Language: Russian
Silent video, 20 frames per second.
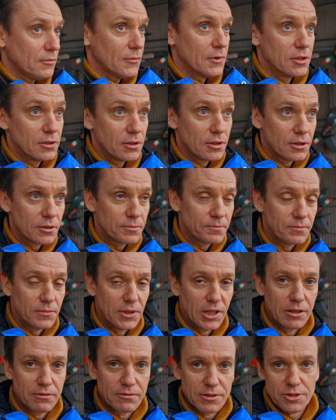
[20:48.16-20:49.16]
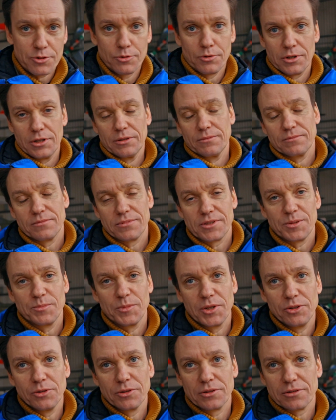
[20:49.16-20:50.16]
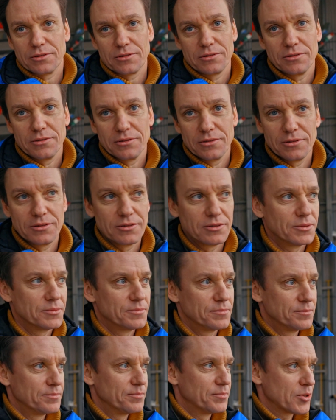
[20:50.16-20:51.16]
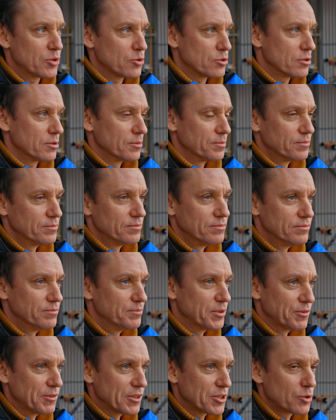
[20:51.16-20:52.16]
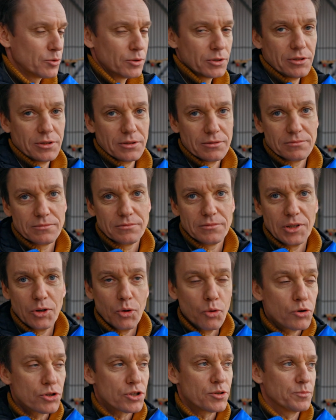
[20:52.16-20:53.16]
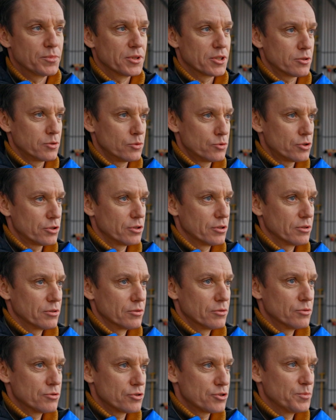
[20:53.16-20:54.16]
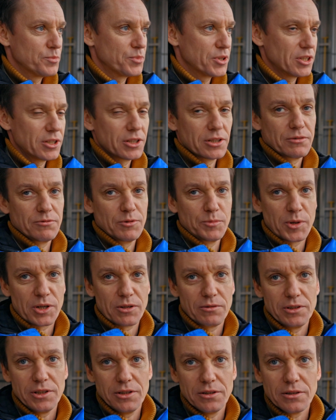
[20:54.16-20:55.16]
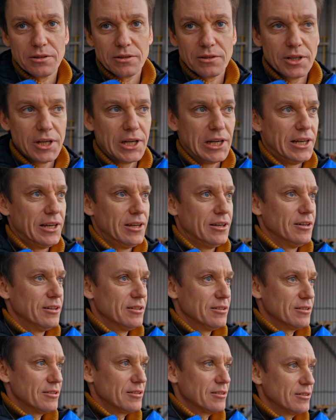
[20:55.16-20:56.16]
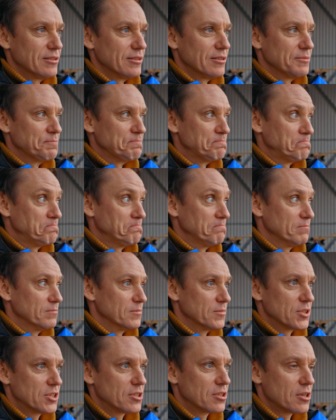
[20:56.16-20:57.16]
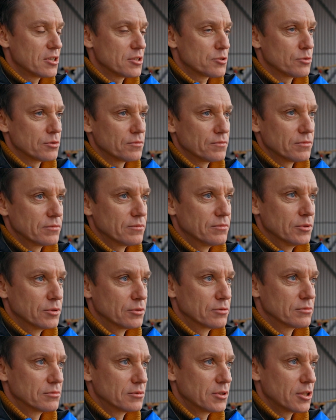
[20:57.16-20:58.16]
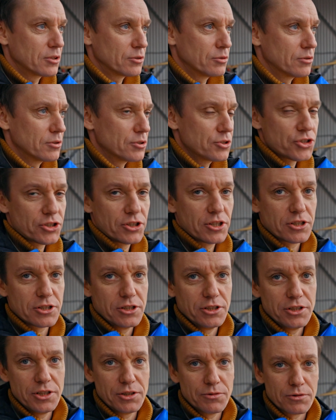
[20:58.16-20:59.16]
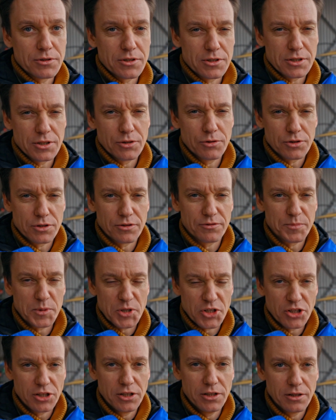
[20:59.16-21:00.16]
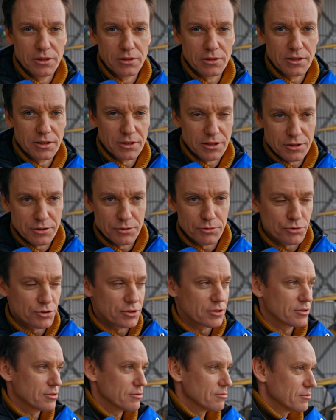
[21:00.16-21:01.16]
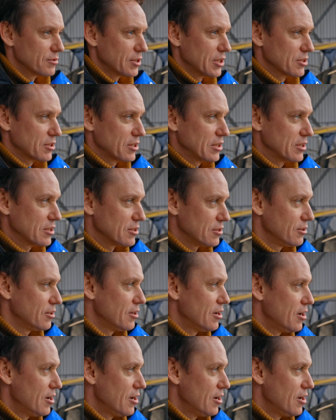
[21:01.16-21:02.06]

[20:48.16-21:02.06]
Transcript: Э, я в восторге. Самолет э, просто превосходный очень послушный, очень приятный в управлении. А, сразу, вот как только начинаешь лететь, вот создается впечатление, как я тебе уже рассказал